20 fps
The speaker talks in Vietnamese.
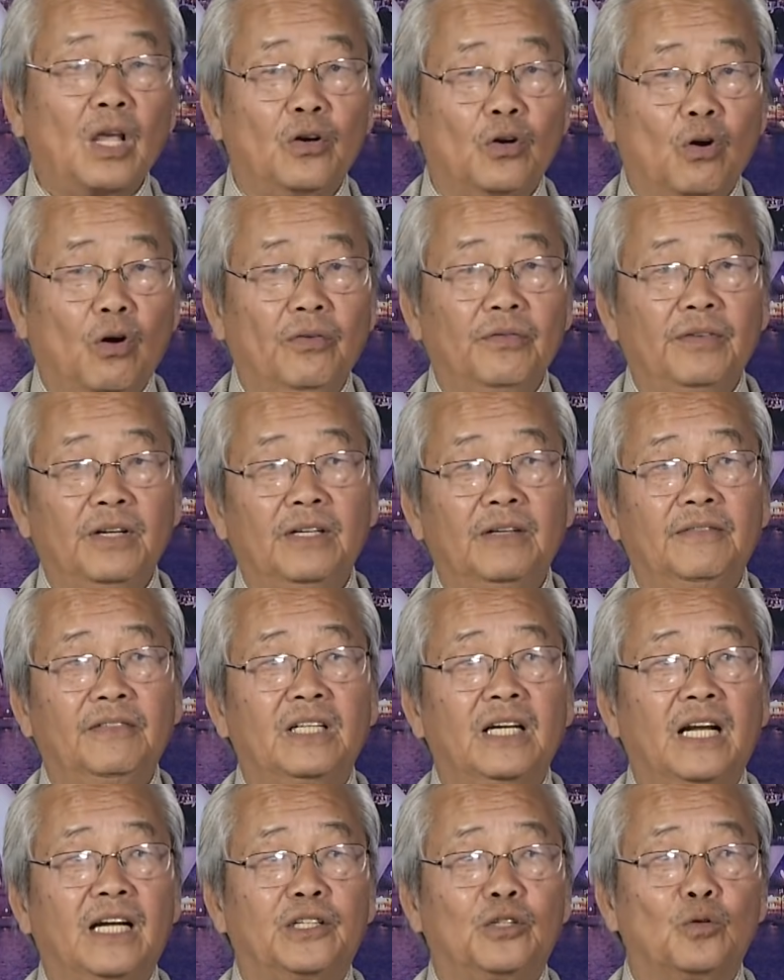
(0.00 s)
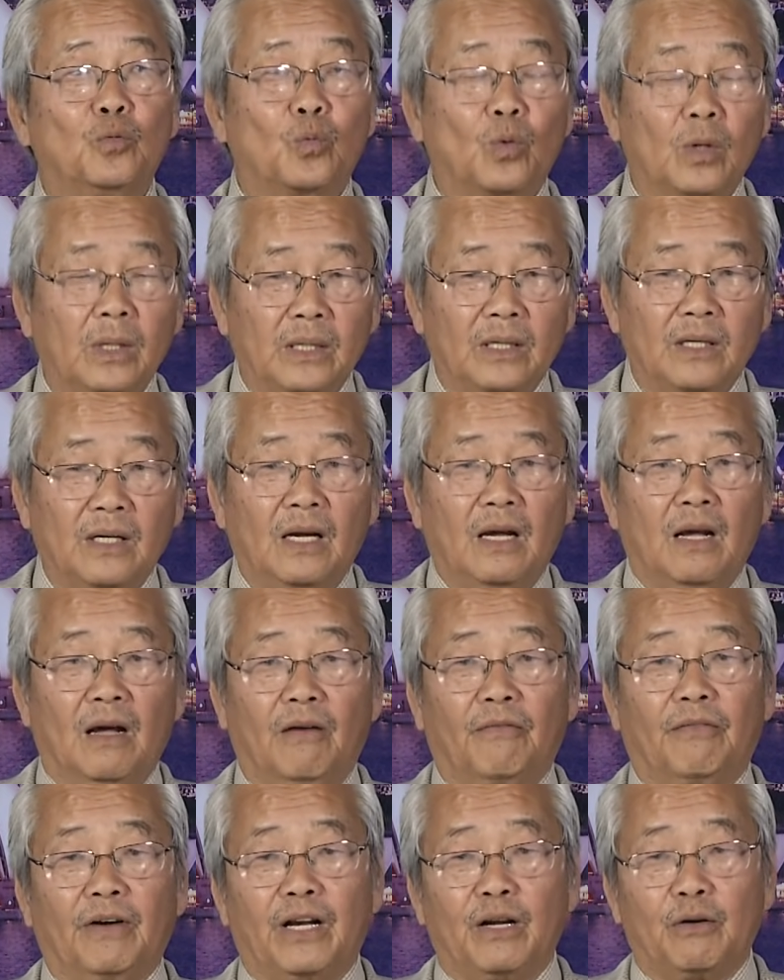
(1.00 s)
đối với vấn đề Trung Quốc
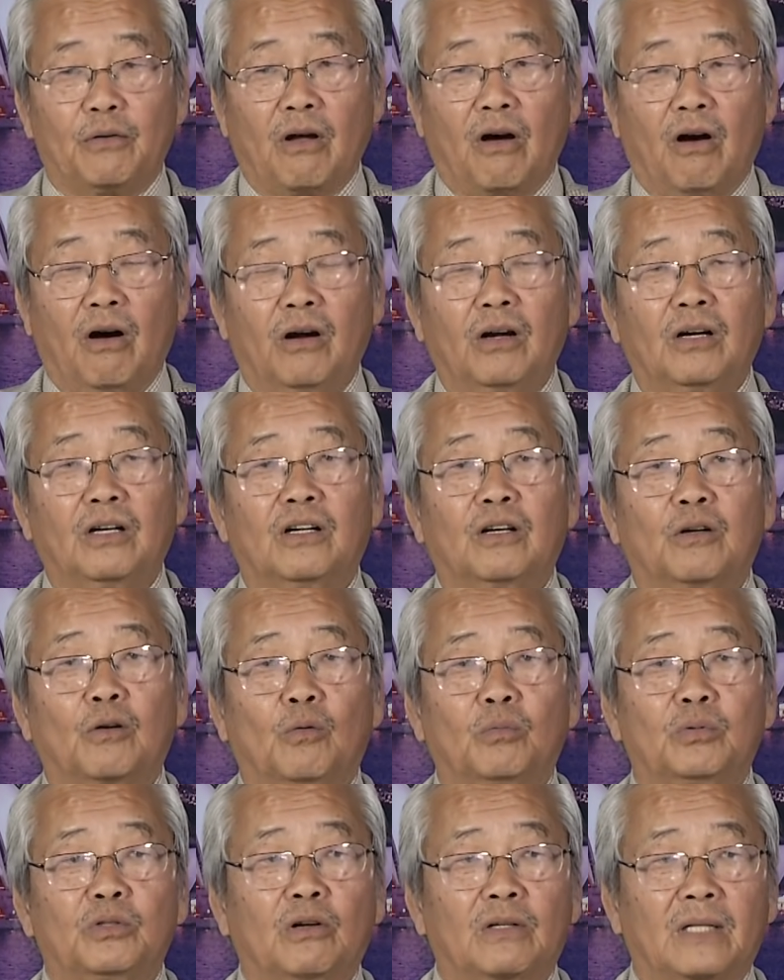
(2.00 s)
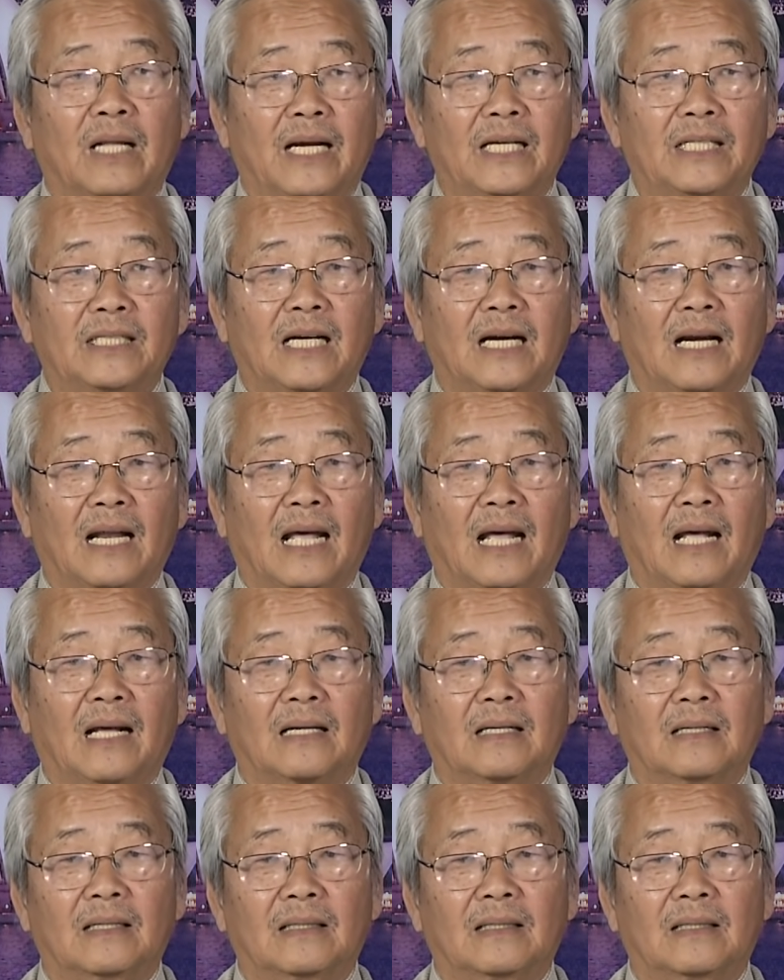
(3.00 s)
và điều đó nó cũng cho thấy rằng là